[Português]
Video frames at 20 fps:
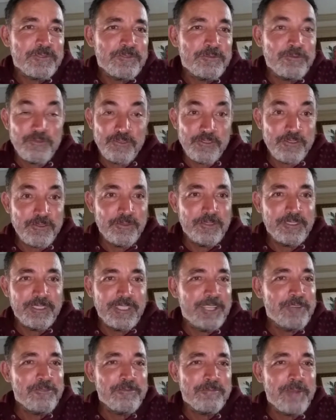
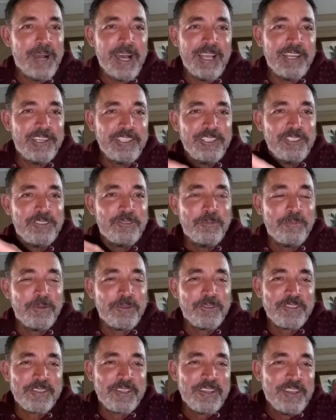Funciona lá um bar lindo
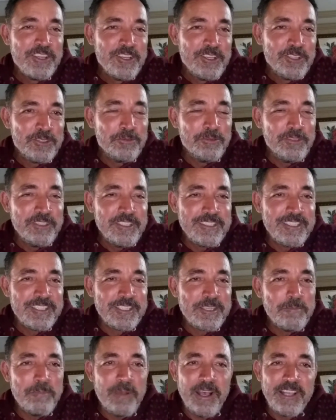para os turistas
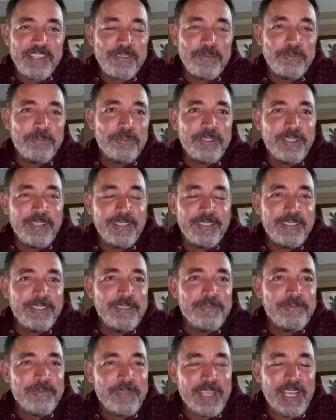que passam por ali.